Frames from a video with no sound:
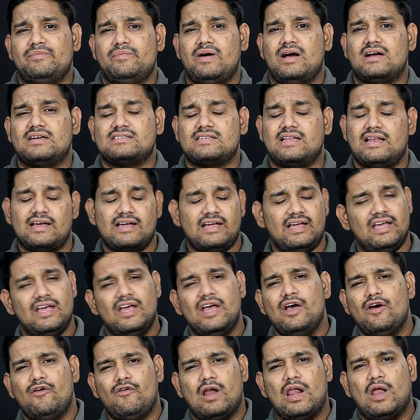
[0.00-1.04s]
ది బాక్స్ అలాగే
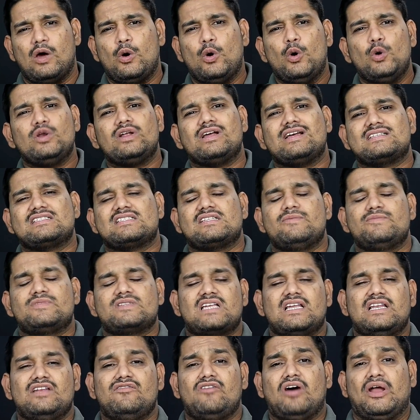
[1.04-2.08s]
వాళ్ళ ఓన్ కస్టమ్
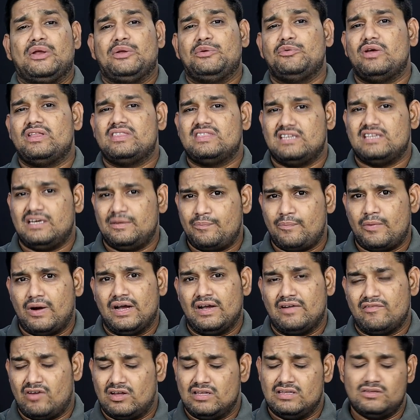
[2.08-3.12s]
స్కిన్ వన్ యూఏ త్రీ
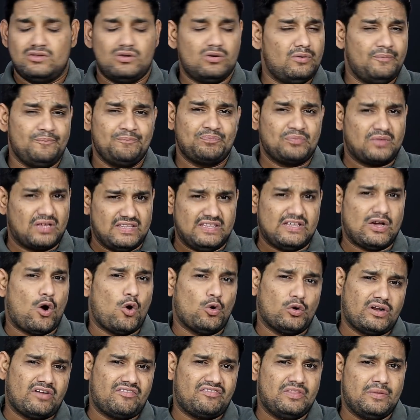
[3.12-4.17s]
పాయింట్ వన్తో ఇది
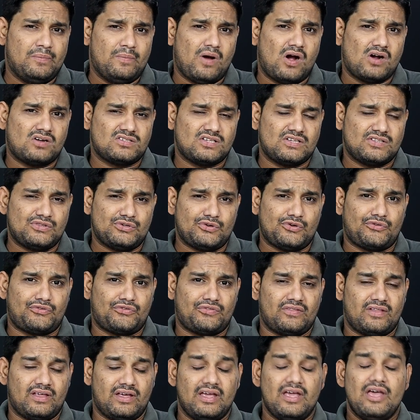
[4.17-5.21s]
అవుట్ ఆఫ్ ది బాక్స్ అయితే
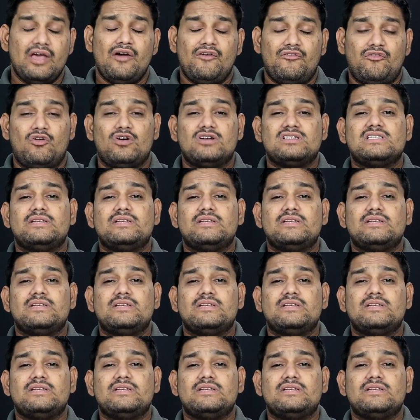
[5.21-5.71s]
వస్తుంది ఫోర్